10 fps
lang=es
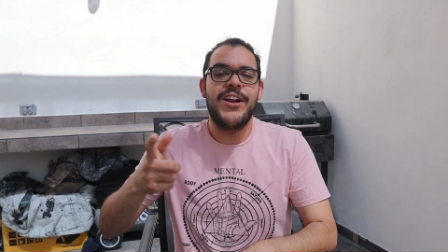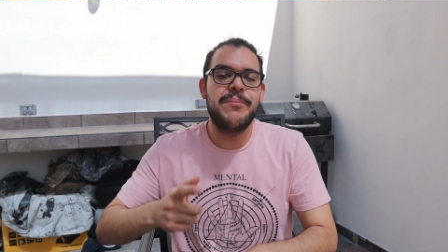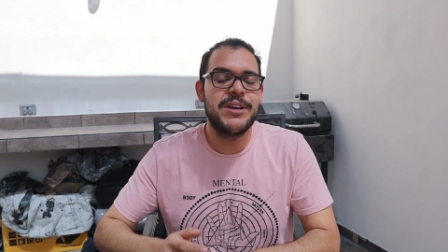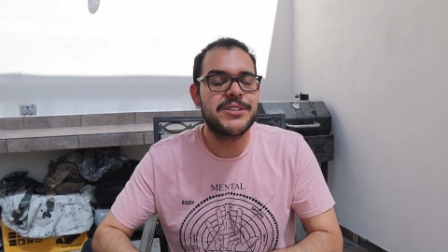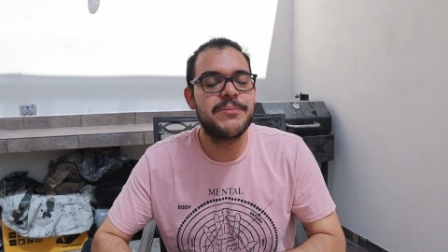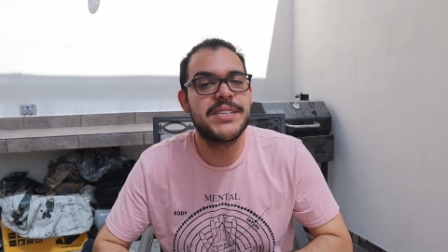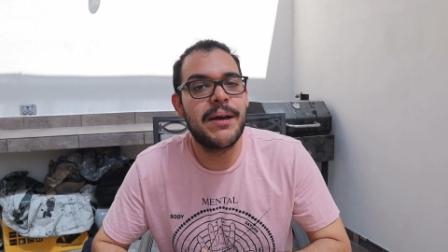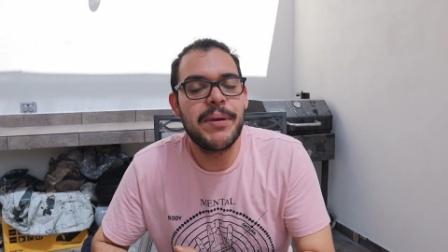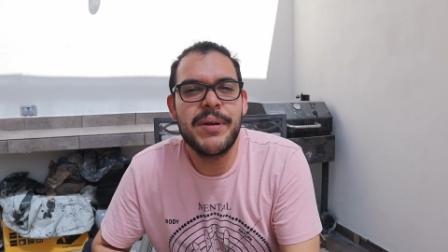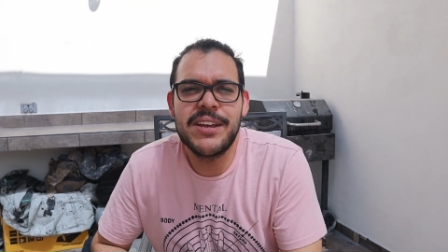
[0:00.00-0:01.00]
Hola amigos, ¿cómo
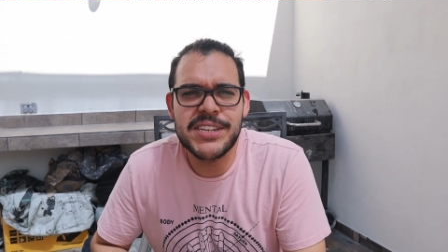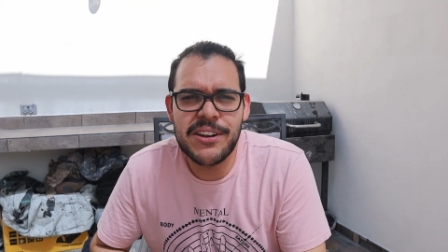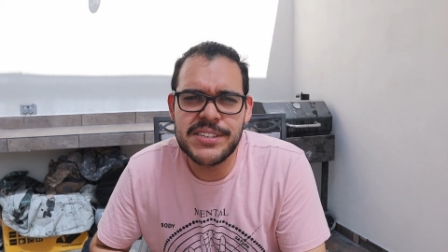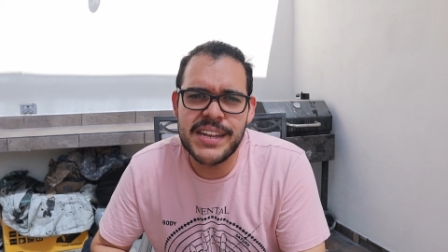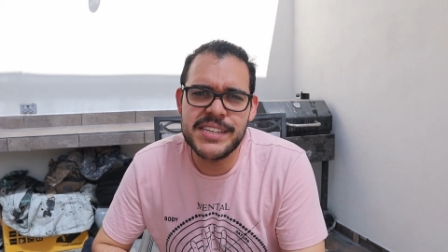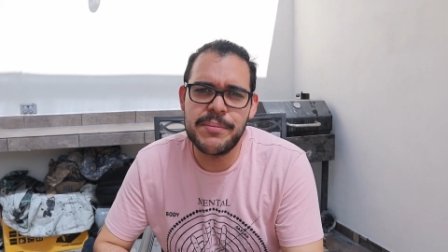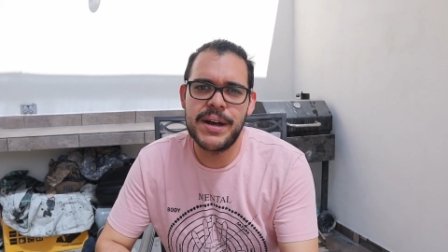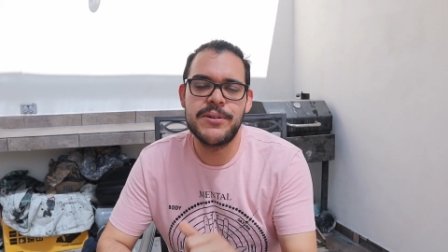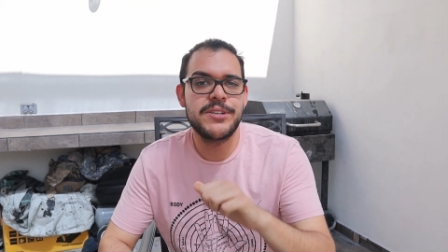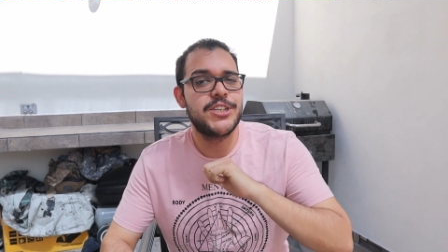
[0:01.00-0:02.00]
están? Bienvenidos a los tenis de
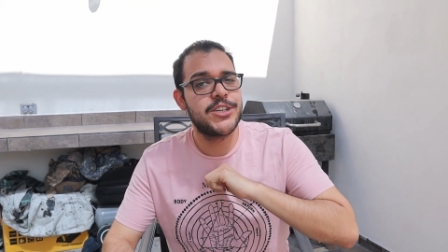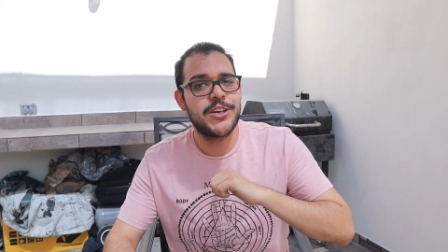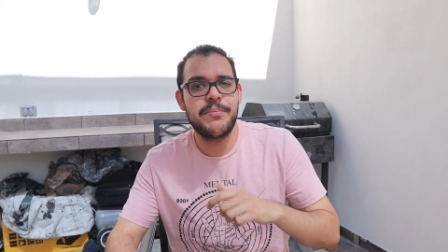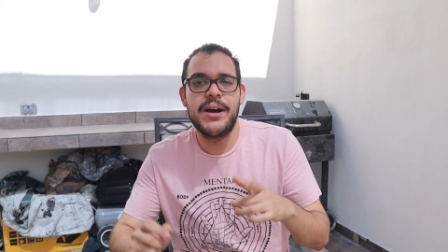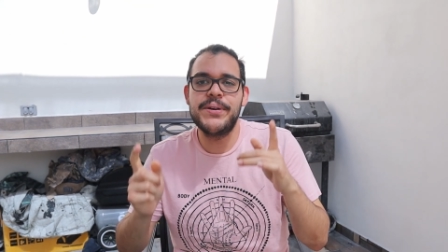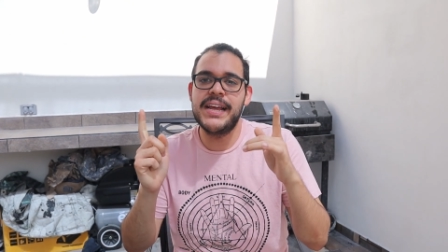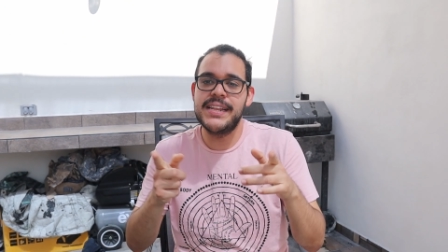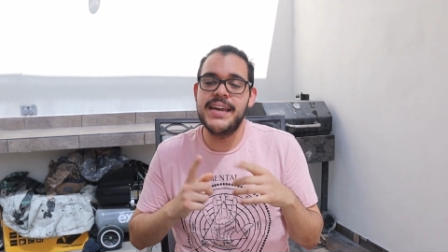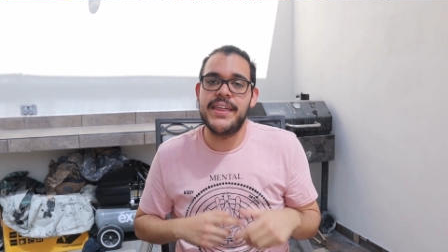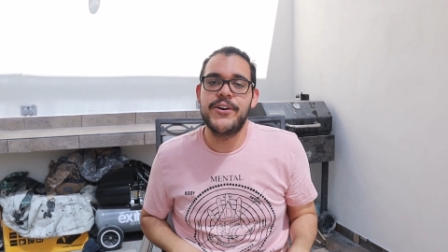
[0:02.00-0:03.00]
Mao. Yo soy Mau y
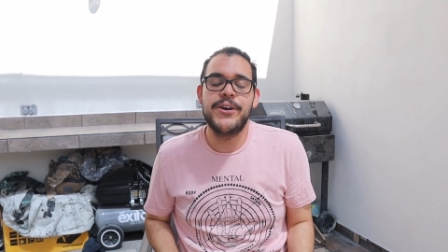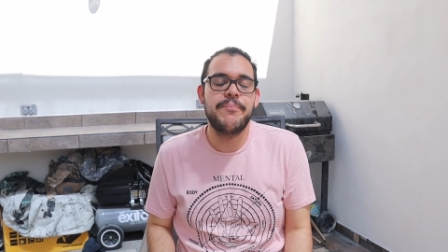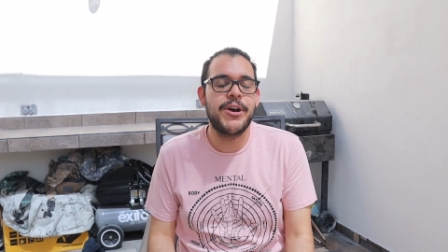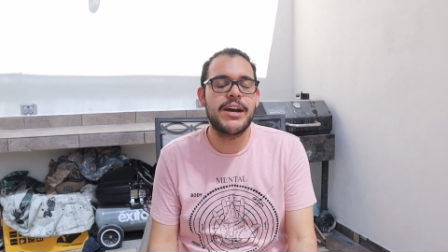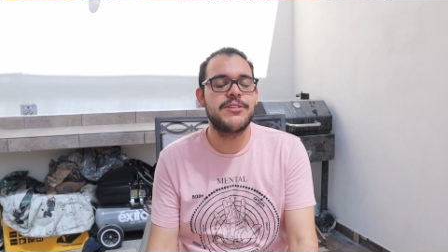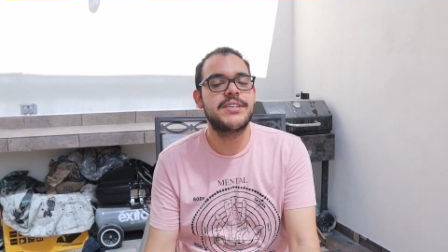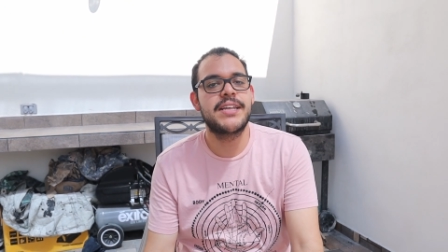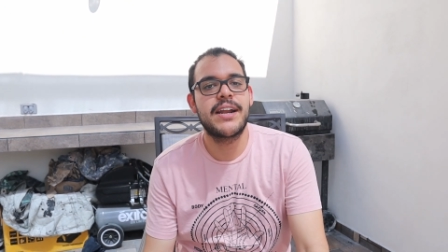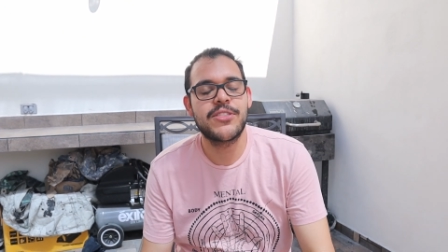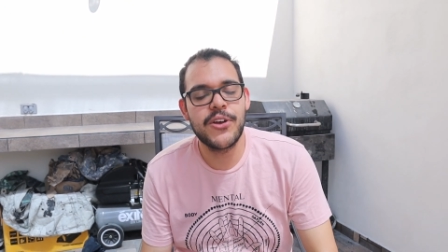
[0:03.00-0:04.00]
el día de hoy voy a
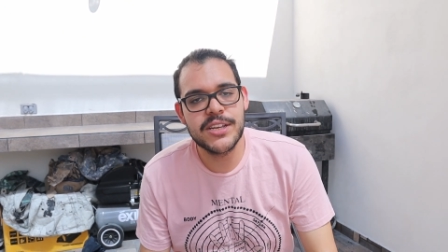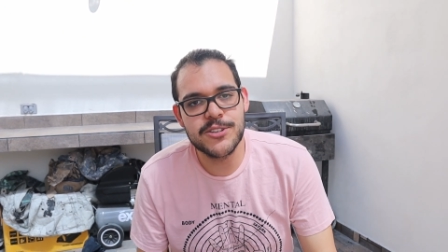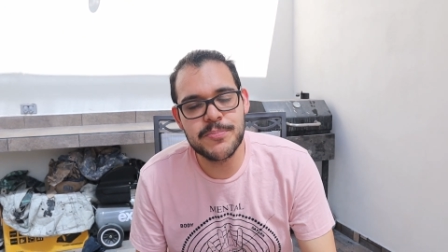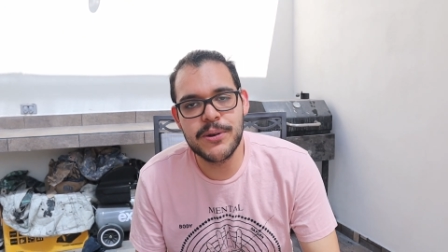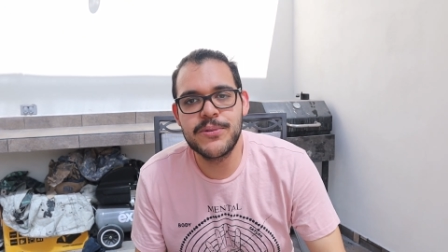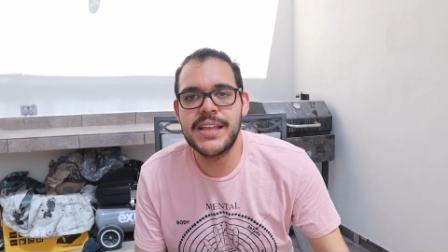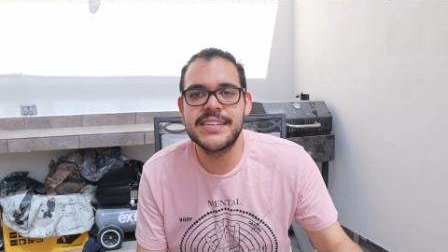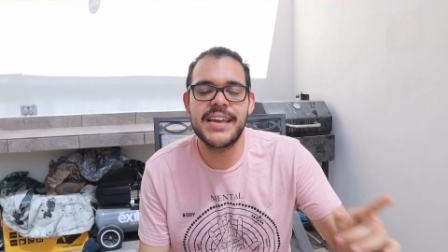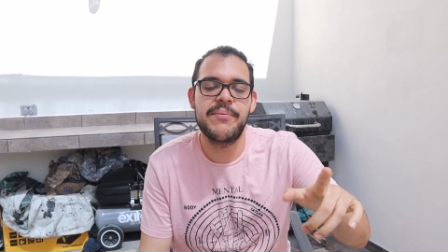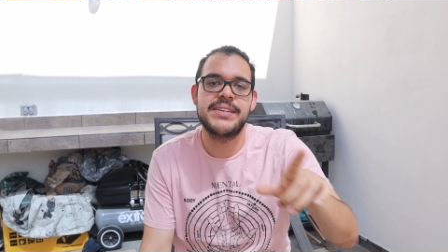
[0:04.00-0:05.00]
contestar todas sus
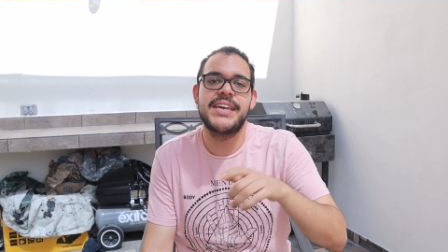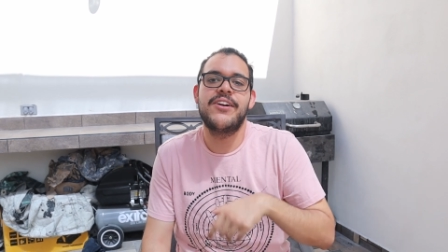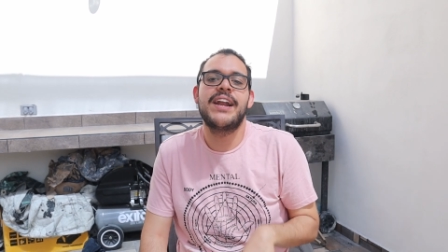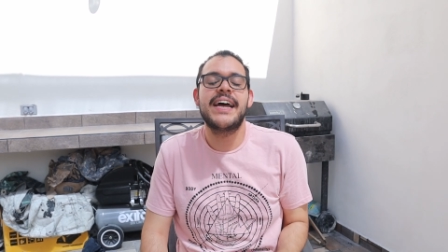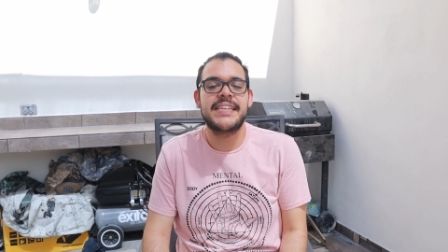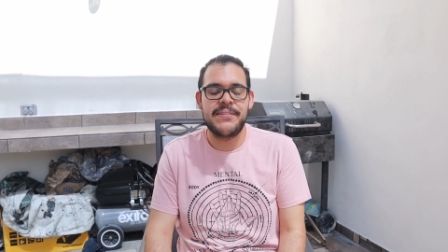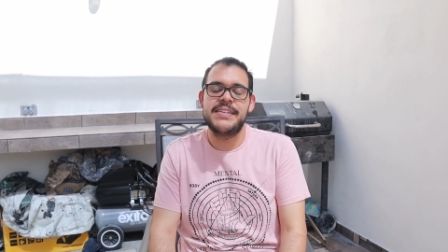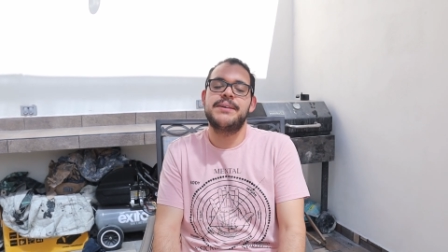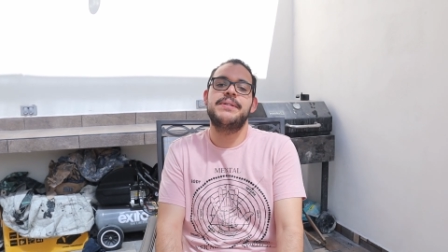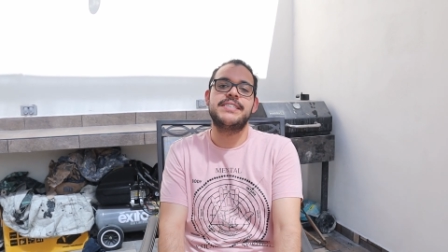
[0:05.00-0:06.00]
preguntas que me hicieron a
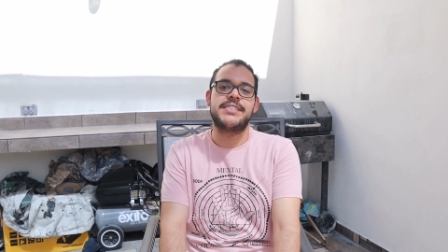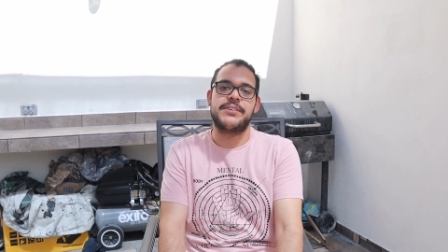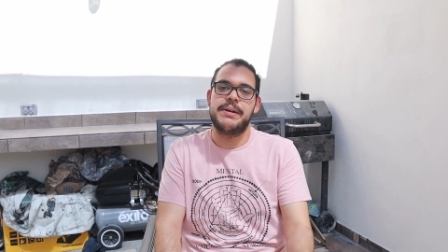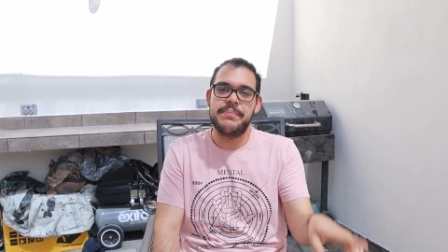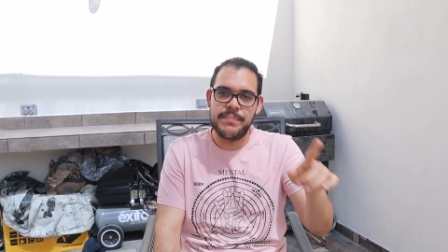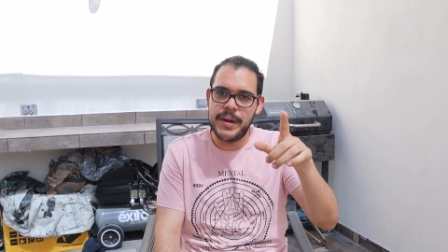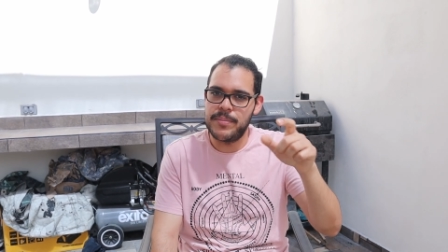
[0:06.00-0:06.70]
través de mi Instagram.